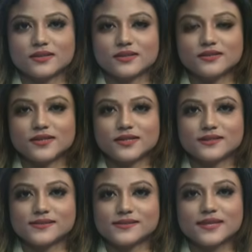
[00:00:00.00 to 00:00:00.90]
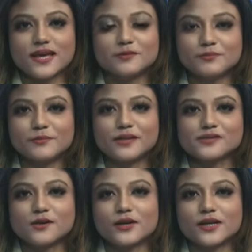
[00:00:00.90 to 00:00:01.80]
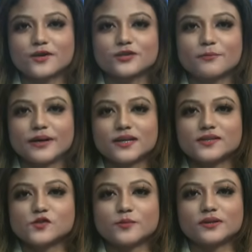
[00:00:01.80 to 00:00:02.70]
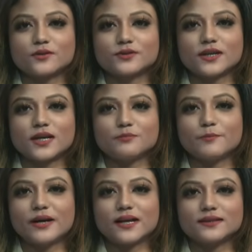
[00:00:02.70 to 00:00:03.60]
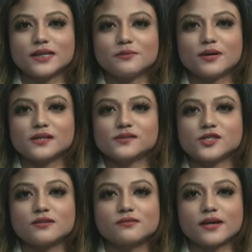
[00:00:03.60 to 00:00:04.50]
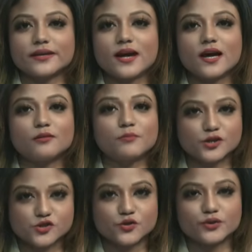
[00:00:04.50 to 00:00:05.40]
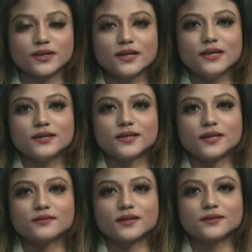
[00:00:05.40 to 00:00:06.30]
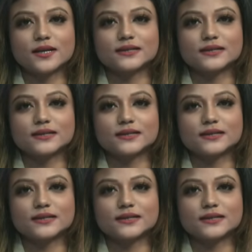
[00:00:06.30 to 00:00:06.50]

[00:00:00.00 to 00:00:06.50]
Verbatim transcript: Di sisi lain, pemirsa warga kota Medan, Sumatera Utara memadati Masjid Raya Al-Masyun yang terletak